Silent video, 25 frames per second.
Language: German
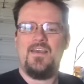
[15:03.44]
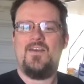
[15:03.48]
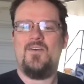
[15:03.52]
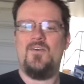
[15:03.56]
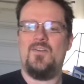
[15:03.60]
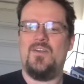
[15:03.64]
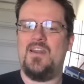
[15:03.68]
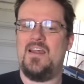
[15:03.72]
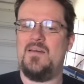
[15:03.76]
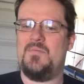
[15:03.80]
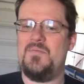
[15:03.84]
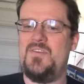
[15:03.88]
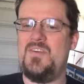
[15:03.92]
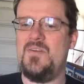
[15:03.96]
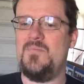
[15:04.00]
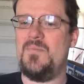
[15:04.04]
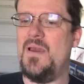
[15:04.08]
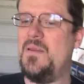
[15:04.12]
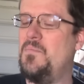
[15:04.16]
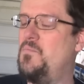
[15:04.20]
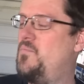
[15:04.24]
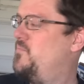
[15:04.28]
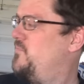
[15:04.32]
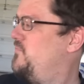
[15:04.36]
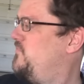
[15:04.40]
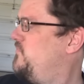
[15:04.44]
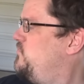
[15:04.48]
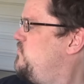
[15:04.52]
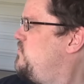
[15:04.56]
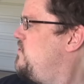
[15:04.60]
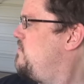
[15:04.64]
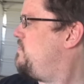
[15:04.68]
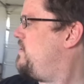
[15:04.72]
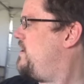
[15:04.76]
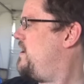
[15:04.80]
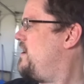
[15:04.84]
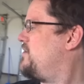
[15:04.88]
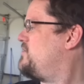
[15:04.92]
Und dann habe ich hier meinen
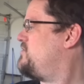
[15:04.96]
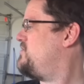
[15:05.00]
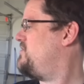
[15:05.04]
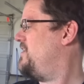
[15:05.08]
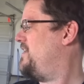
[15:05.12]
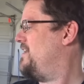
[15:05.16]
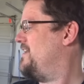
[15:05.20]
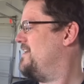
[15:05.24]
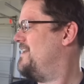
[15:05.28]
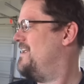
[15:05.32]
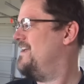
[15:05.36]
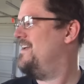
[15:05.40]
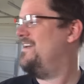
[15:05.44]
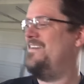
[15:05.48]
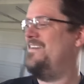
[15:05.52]
Fuhrpark stehen.